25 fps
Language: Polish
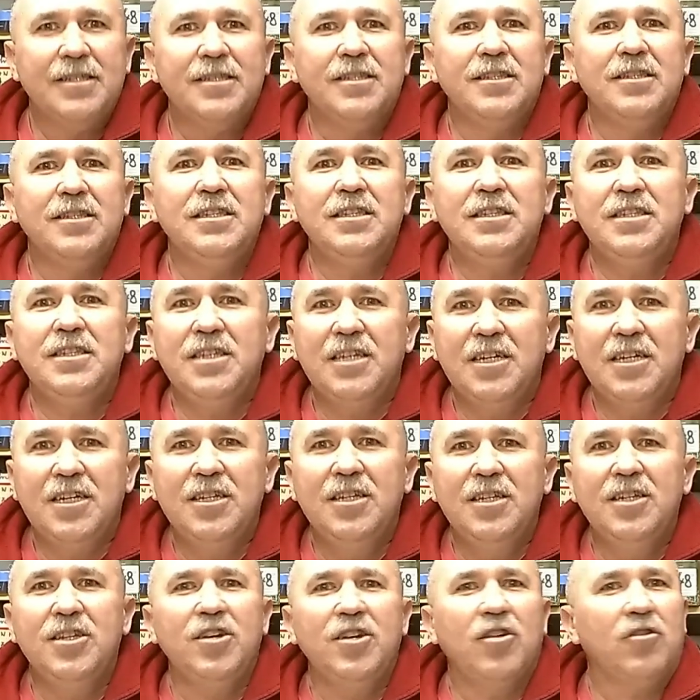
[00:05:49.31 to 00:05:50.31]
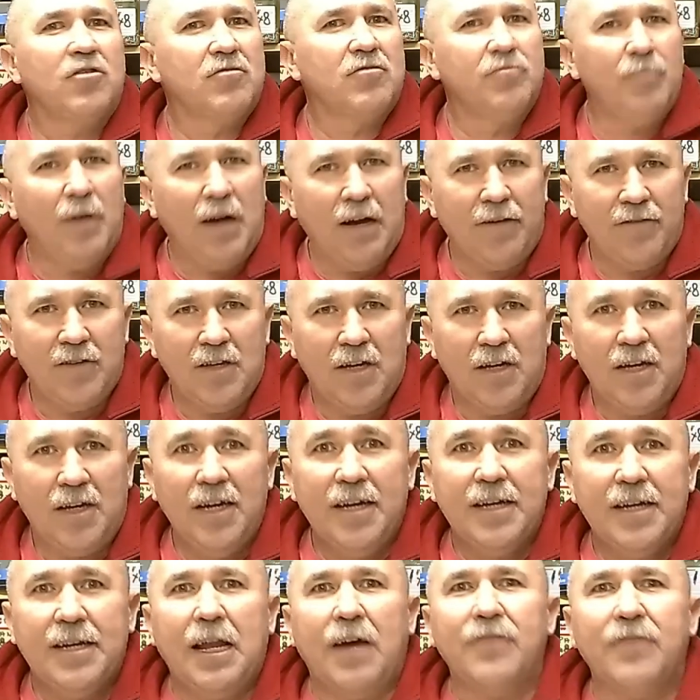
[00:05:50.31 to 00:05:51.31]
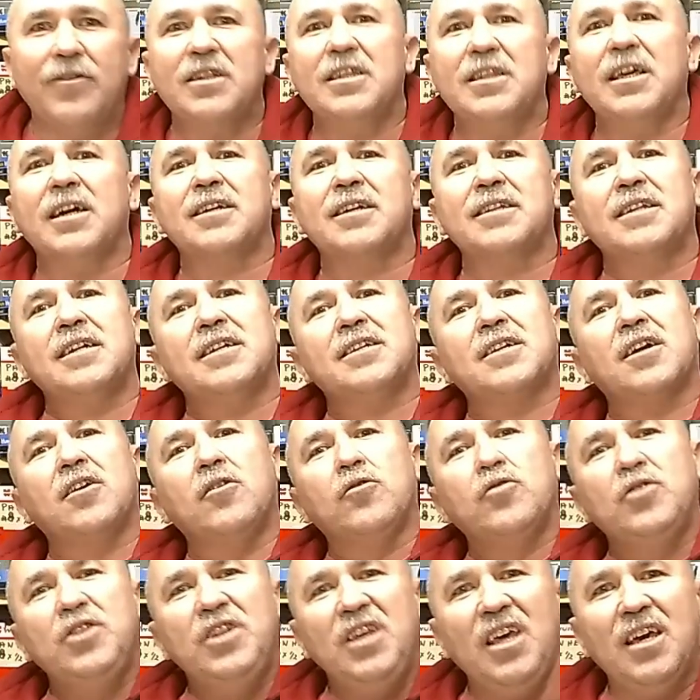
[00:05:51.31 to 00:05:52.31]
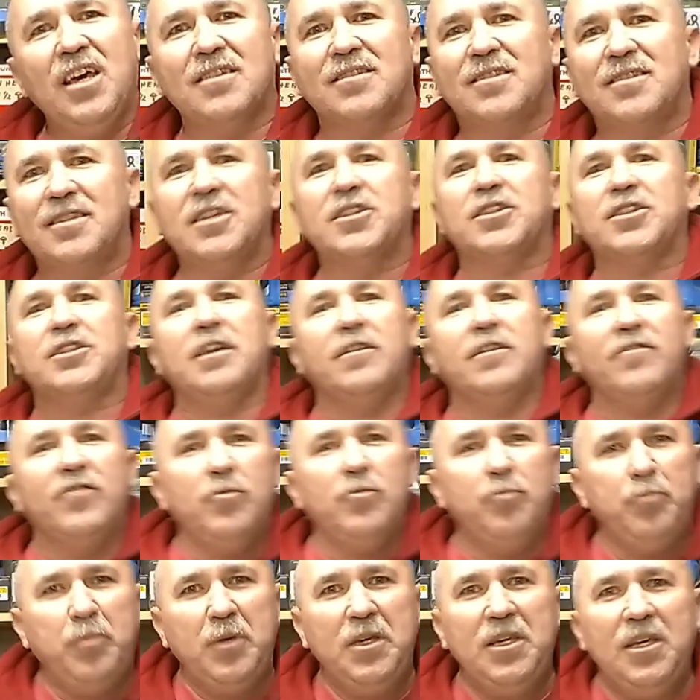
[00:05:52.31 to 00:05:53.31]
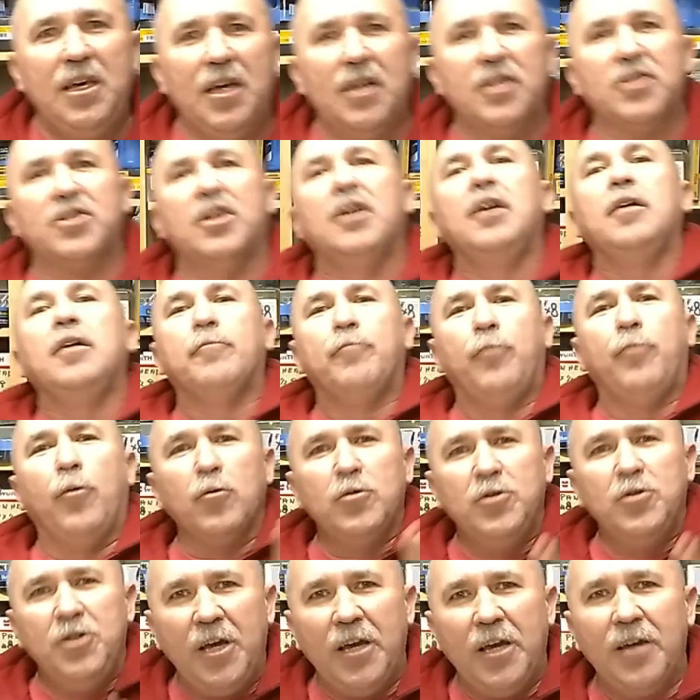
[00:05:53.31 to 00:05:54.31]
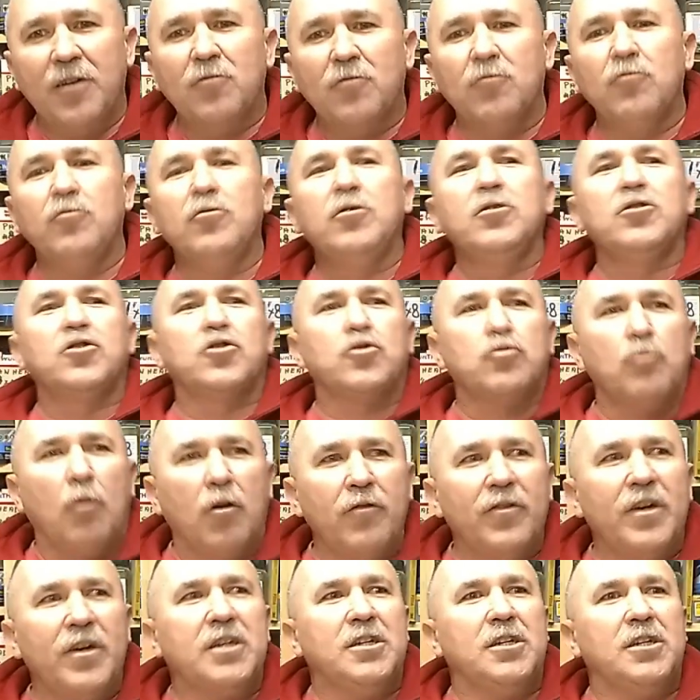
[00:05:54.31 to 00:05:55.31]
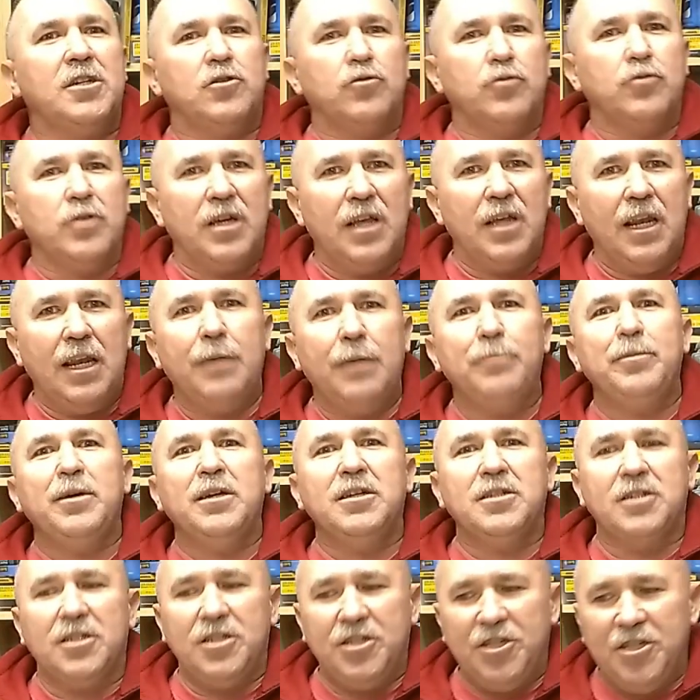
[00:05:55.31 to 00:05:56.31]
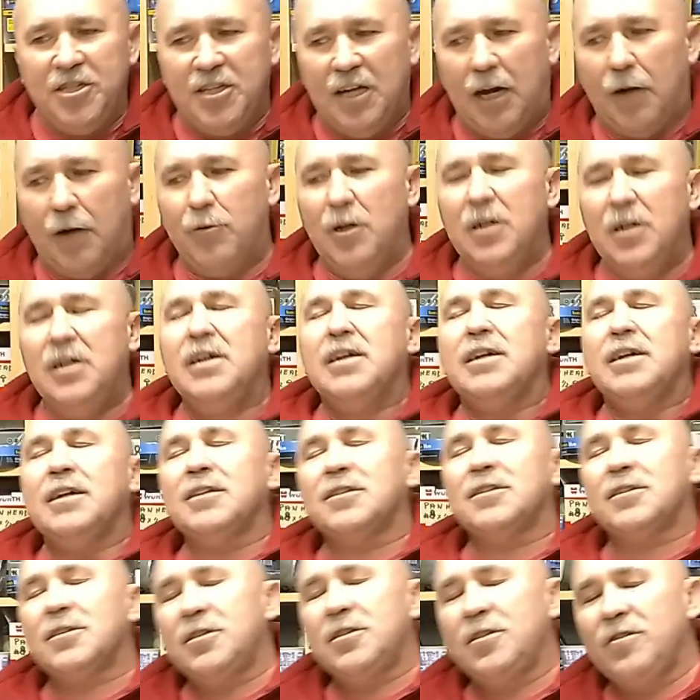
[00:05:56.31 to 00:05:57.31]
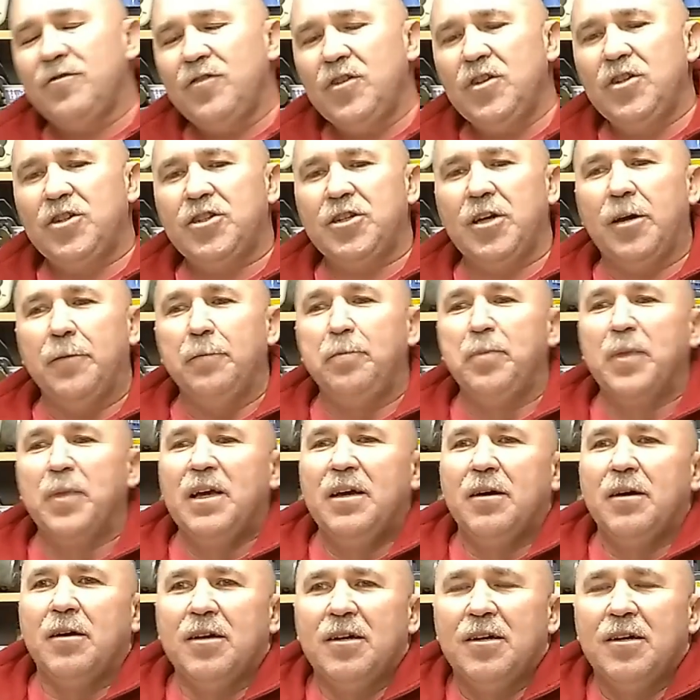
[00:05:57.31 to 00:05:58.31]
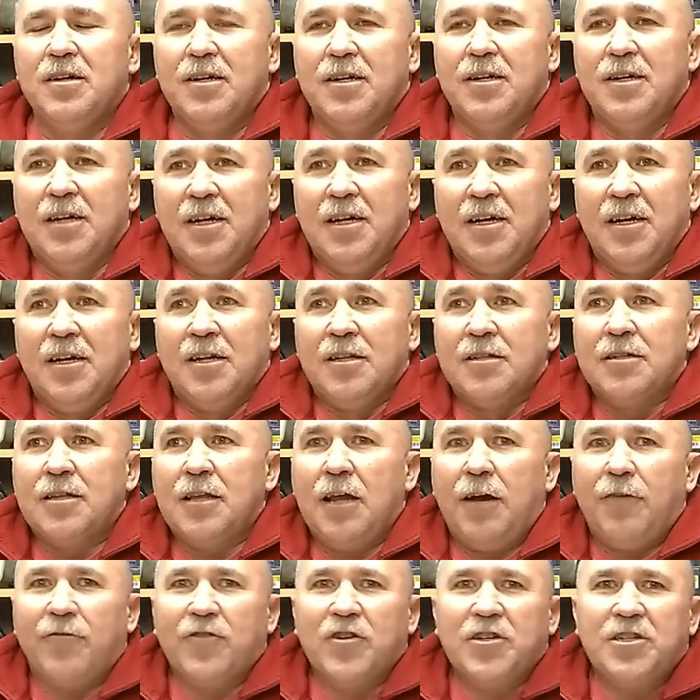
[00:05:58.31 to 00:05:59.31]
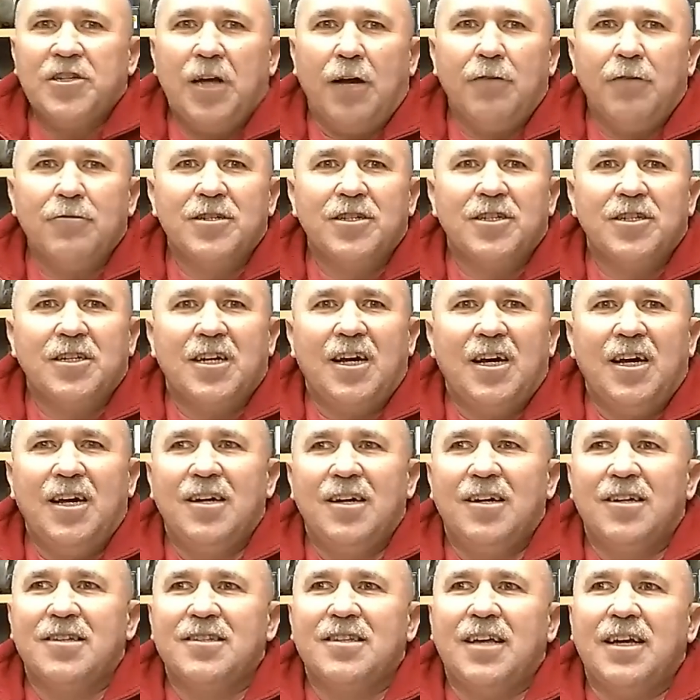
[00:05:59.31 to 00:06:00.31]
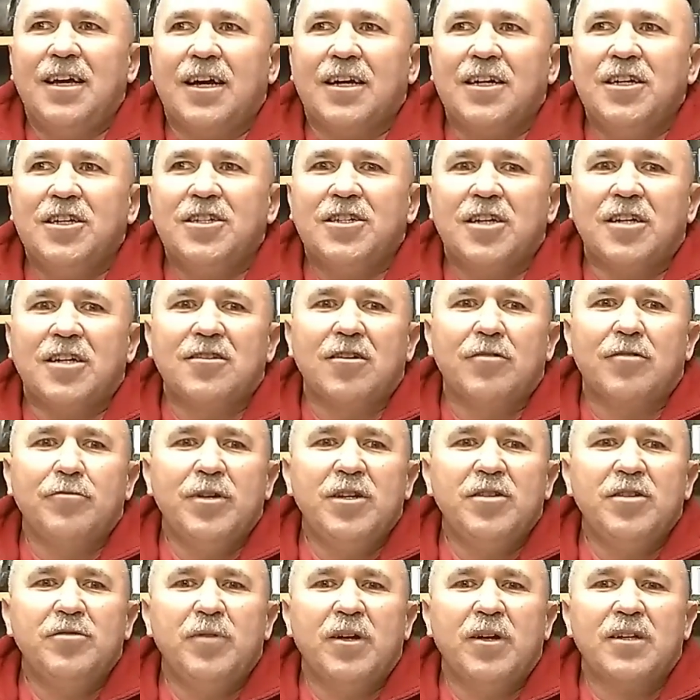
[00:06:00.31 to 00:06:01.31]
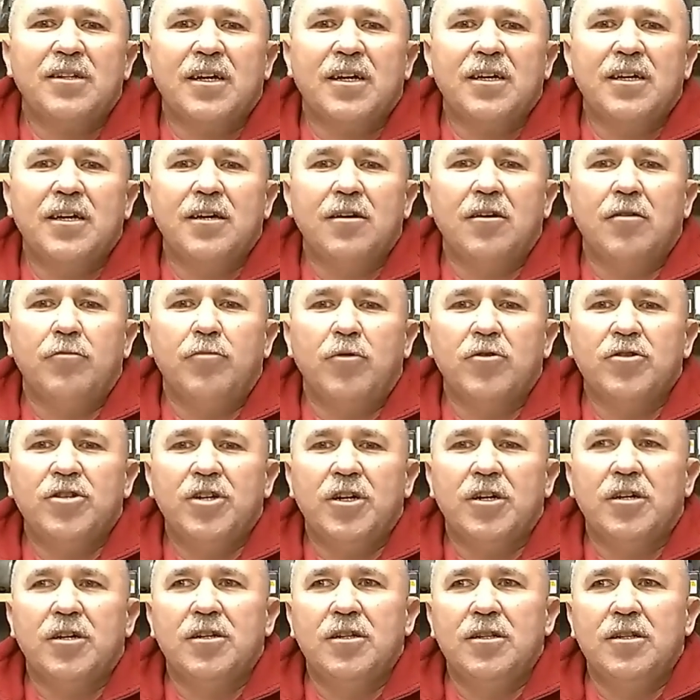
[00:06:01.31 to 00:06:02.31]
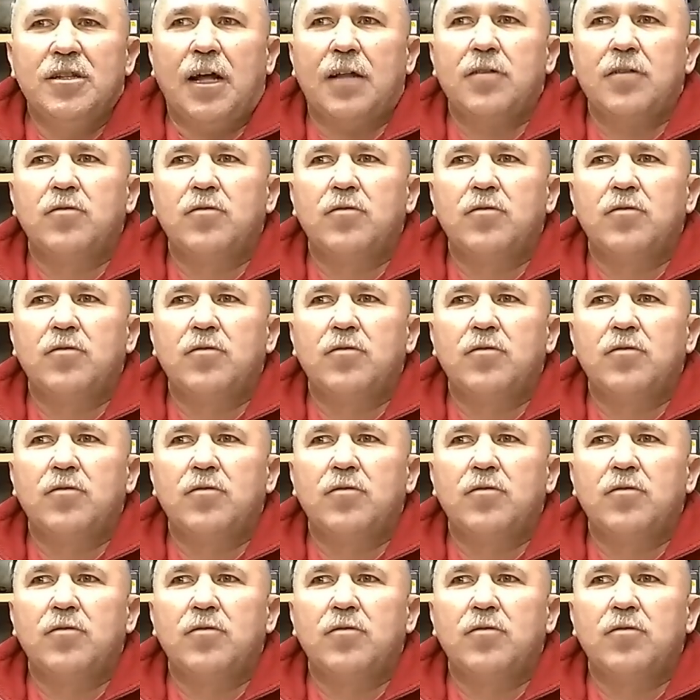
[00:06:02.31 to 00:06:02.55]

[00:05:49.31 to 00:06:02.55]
Nigdy nie odmawiaj. Nawet jak tego nie zjesz, nie wypijesz. Podziękuj, człowiek się czuje lepiej, że ci dał. I rzeczywiście, Traf chciał, że za jakiś czas robiliśmy na takiej robocie na